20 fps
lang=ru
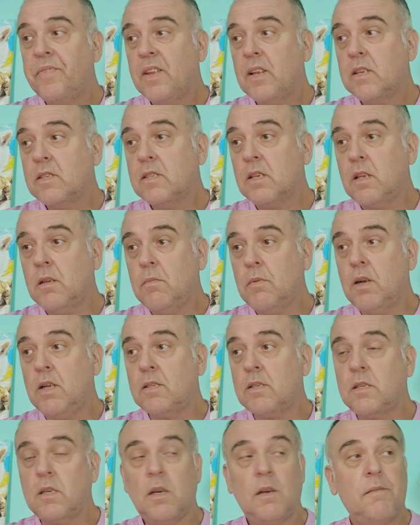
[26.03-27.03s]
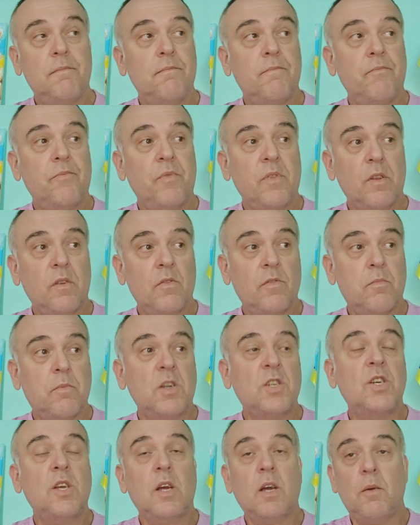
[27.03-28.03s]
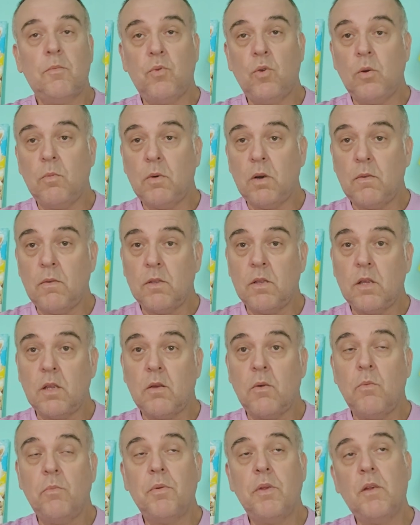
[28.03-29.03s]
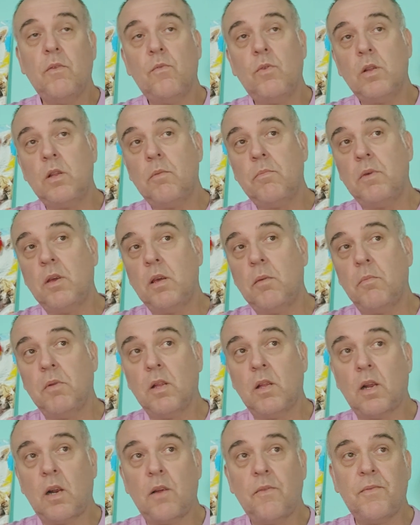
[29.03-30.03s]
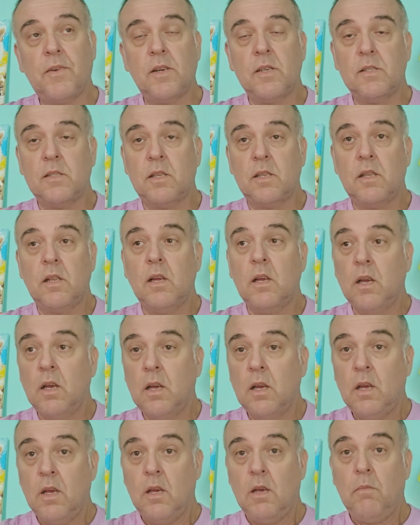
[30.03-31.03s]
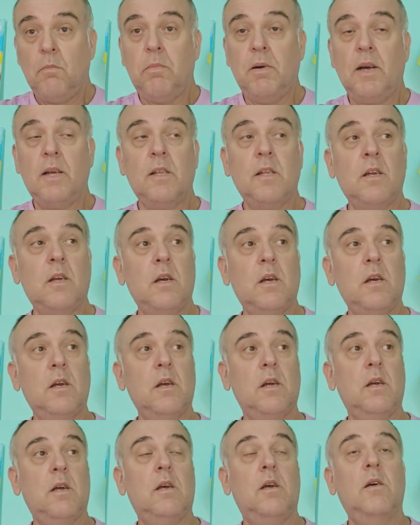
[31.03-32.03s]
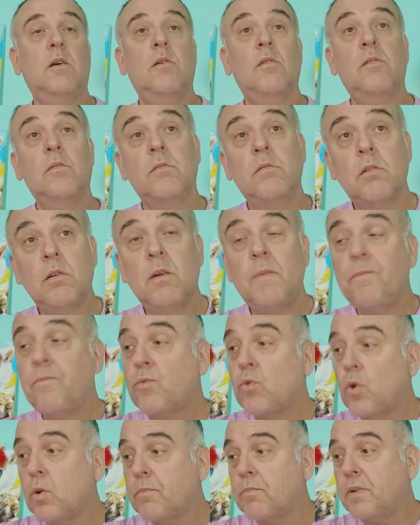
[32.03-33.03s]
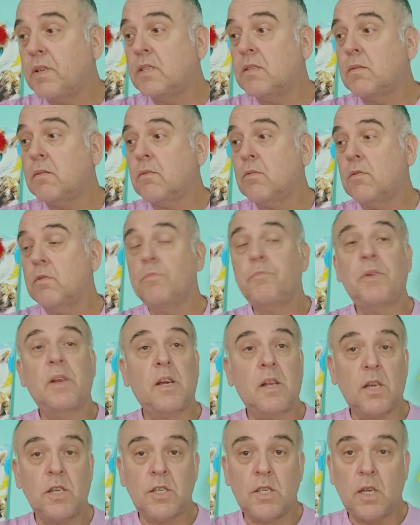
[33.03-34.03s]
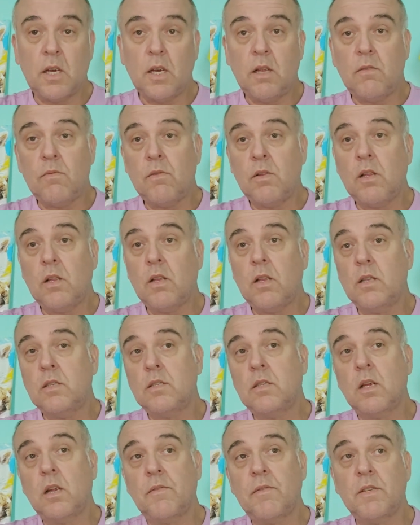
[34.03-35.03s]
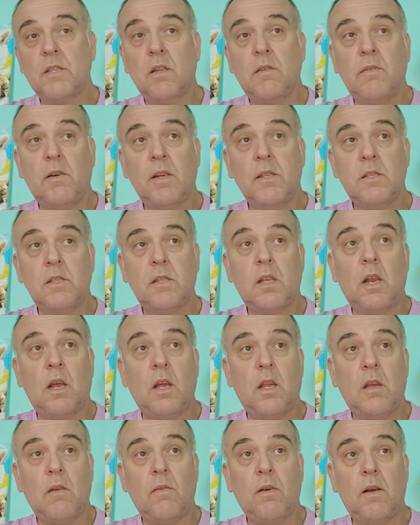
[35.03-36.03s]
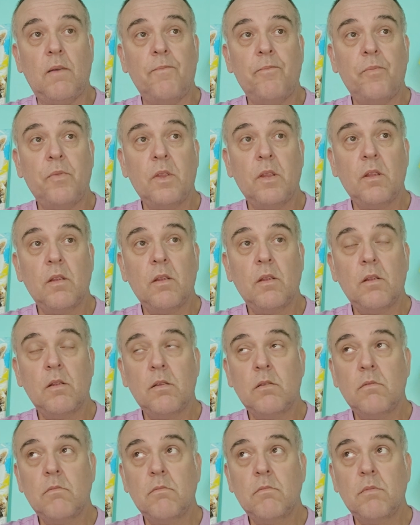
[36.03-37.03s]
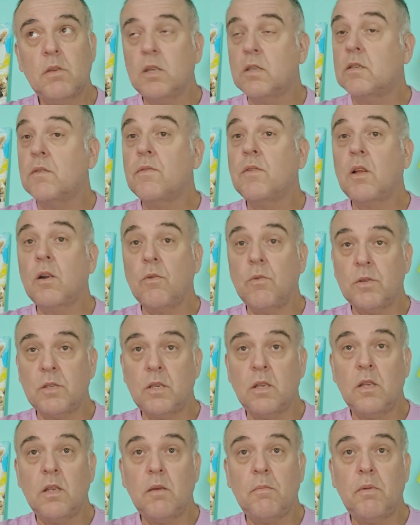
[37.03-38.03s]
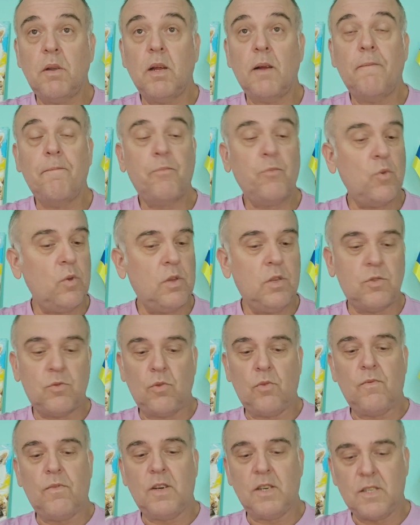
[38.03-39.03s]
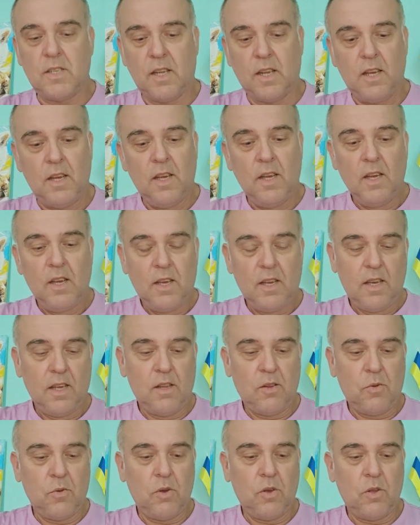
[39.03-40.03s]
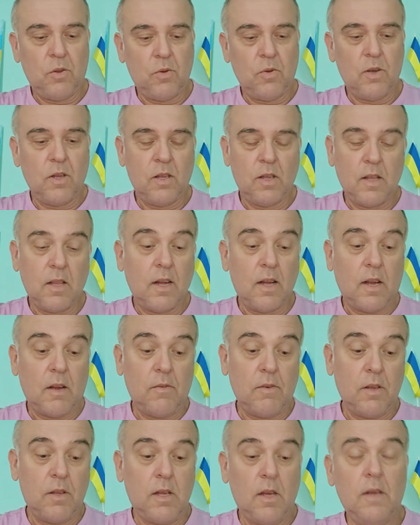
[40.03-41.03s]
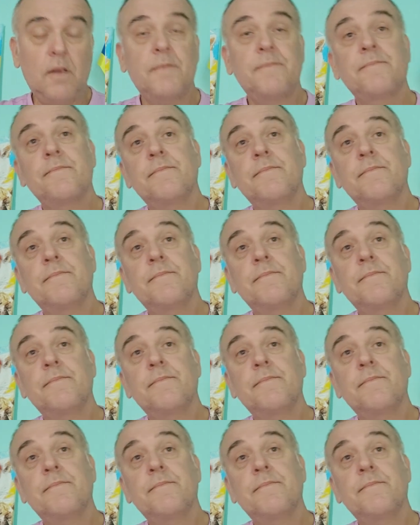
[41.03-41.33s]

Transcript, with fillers: занимался в больших объемах вот этими переводами, именно Райфайзен банк, э, он, он прекращает вот этот сервис давать с 3, нет, со 2 сентября. Ну, не суть важно. И то, и то одинаково, да.